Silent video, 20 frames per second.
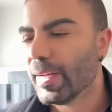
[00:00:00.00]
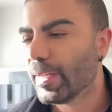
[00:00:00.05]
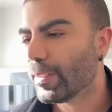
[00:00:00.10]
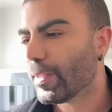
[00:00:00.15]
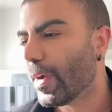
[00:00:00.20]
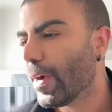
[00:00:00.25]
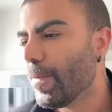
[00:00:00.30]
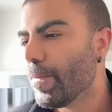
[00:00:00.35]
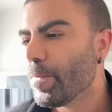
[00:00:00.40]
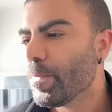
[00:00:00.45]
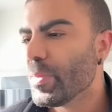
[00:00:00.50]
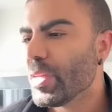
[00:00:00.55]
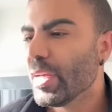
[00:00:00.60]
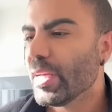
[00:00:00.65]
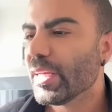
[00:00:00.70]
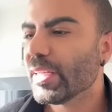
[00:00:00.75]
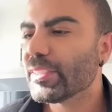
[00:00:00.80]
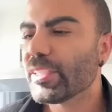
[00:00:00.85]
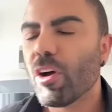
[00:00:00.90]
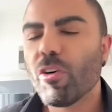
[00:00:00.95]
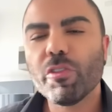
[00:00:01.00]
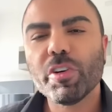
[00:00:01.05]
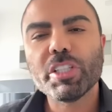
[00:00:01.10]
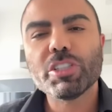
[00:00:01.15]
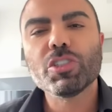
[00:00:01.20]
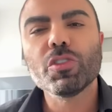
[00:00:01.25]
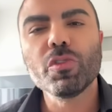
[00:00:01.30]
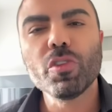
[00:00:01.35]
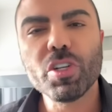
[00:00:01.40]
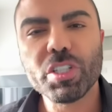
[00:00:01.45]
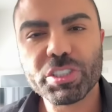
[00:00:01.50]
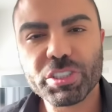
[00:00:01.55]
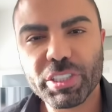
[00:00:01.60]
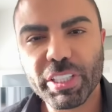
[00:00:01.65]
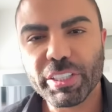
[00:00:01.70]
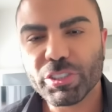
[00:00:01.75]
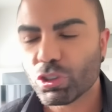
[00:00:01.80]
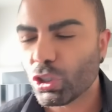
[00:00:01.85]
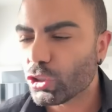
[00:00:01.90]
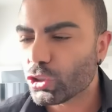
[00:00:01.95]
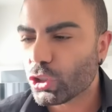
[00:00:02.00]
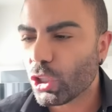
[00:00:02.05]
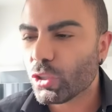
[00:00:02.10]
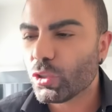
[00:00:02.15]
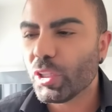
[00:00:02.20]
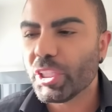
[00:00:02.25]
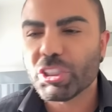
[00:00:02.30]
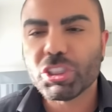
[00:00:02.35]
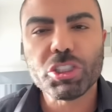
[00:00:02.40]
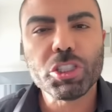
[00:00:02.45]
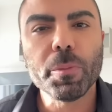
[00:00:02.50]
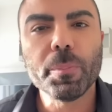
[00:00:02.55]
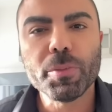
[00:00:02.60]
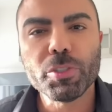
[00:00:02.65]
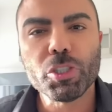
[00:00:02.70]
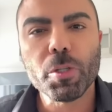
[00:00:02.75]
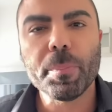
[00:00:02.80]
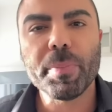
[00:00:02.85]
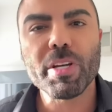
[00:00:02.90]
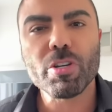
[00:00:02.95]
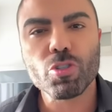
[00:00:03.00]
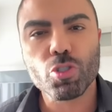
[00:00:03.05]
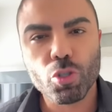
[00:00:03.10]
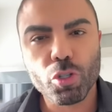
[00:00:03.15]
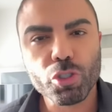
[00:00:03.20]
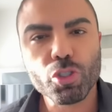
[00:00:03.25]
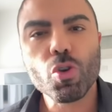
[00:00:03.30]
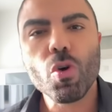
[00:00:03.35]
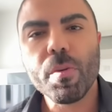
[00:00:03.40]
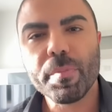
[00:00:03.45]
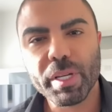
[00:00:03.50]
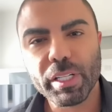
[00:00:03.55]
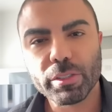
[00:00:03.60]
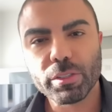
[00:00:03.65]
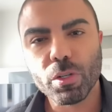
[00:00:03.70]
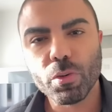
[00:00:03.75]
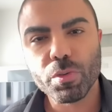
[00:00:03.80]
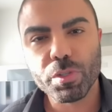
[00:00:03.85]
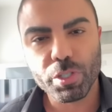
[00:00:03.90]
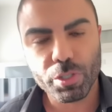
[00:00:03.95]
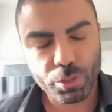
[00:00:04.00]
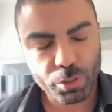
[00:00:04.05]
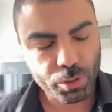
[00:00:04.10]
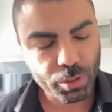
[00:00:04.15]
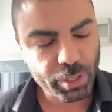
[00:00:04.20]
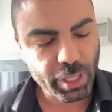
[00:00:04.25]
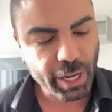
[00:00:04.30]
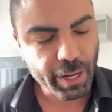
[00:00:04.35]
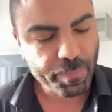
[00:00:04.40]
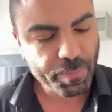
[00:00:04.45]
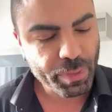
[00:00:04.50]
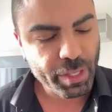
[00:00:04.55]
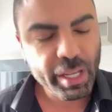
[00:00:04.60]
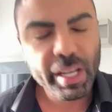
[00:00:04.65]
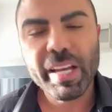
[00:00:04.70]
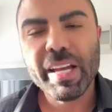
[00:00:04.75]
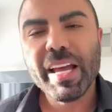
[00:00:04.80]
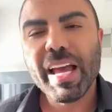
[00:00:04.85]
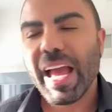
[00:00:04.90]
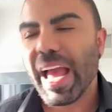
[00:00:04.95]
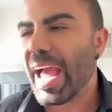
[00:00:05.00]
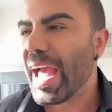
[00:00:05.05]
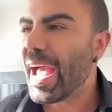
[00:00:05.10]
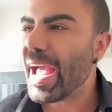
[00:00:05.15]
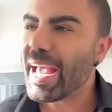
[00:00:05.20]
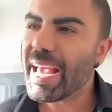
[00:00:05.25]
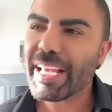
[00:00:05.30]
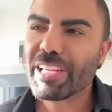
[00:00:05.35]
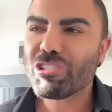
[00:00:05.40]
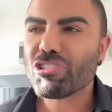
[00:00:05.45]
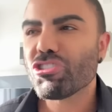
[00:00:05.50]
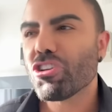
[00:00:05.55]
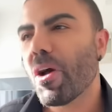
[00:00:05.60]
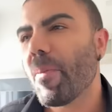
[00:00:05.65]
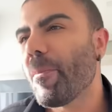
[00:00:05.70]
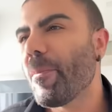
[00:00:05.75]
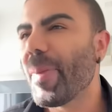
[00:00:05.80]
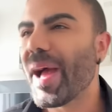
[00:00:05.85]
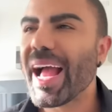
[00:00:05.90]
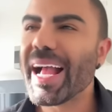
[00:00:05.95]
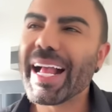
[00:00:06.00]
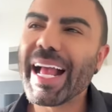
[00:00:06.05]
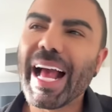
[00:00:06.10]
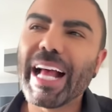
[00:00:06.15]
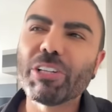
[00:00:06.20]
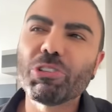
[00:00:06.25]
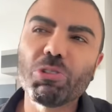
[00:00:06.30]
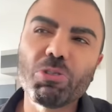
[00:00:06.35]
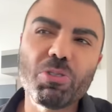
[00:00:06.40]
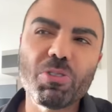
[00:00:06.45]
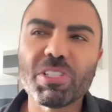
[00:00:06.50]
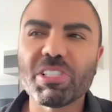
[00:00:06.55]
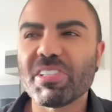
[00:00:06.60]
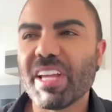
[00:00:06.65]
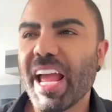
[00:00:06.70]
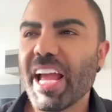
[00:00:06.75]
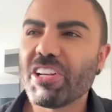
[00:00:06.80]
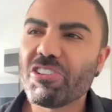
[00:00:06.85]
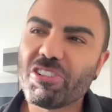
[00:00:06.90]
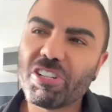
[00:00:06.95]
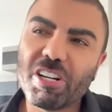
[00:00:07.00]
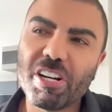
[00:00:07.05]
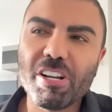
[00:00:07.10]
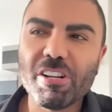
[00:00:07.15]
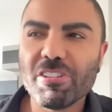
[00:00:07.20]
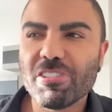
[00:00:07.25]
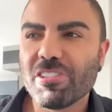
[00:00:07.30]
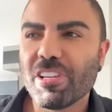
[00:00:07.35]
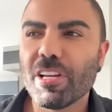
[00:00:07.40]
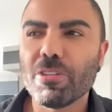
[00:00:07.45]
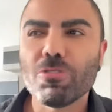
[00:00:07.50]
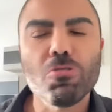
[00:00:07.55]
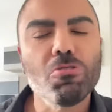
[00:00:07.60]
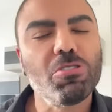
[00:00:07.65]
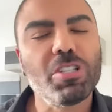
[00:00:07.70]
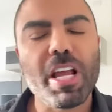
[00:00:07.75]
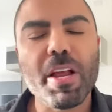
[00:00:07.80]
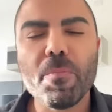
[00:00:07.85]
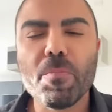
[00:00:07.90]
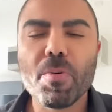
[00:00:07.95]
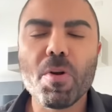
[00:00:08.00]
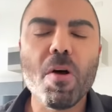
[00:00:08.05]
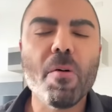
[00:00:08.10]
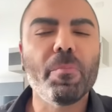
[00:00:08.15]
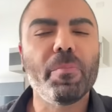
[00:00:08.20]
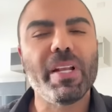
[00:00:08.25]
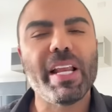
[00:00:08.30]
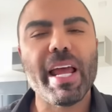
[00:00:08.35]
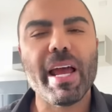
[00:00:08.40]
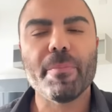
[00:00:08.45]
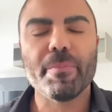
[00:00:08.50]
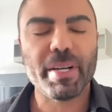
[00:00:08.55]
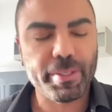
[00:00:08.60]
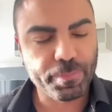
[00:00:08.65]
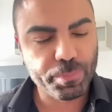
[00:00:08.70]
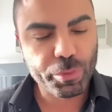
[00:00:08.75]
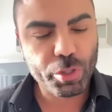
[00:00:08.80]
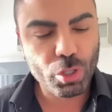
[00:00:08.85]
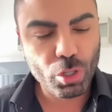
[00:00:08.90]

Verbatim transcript: tá? E talvez você... Só, só dois tipos de pessoas comentam isso, tá? É, é só pagar tudo certinho que você não tem problema.